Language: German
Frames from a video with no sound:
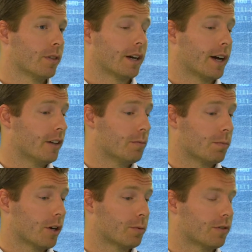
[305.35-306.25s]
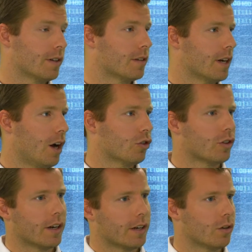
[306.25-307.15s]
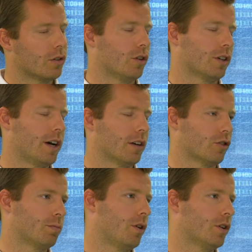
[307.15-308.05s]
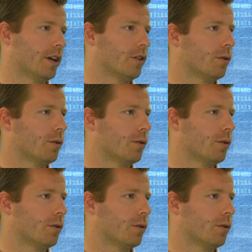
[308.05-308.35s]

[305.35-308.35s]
Dann kann ich mir beispielsweise den Aussteller, der dort gerade gesprochen hat,